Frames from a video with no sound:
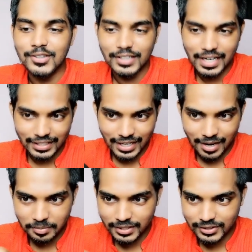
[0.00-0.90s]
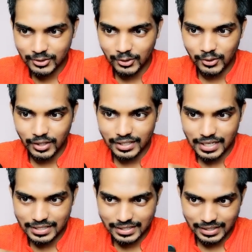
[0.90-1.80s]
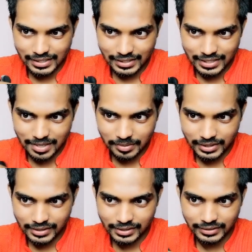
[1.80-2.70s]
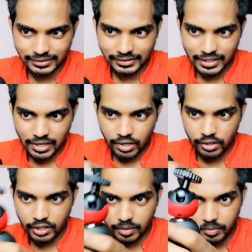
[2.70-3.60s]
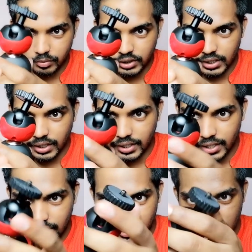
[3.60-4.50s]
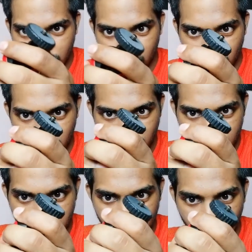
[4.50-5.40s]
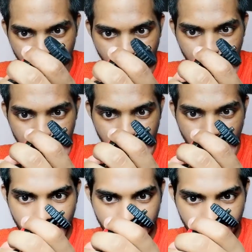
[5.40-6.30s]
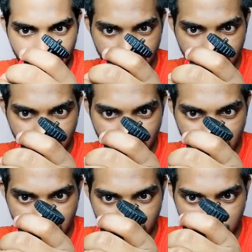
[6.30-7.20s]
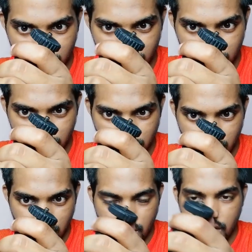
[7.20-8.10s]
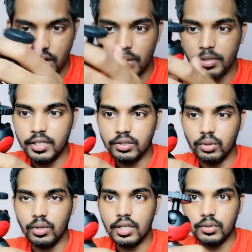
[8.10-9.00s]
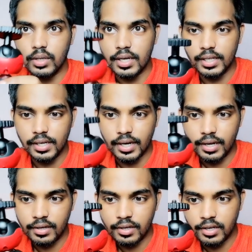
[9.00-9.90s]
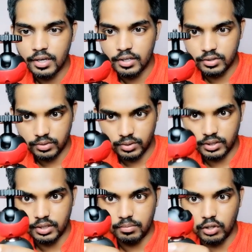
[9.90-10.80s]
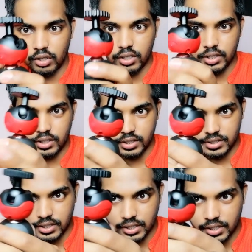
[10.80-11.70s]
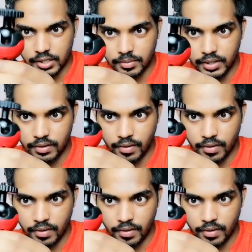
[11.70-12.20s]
तो यार यहाँ पे इसको अटैच कर देते हैं भाई यहाँ पे मुझे लग रहा है कि थोड़ा सा मूव हो चुका है तो इसको यार मतलब हाँ भाई ये थोड़ा थोड़ा हिल रहा है इसको एकदम लॉक कर देते हैं सेंटर में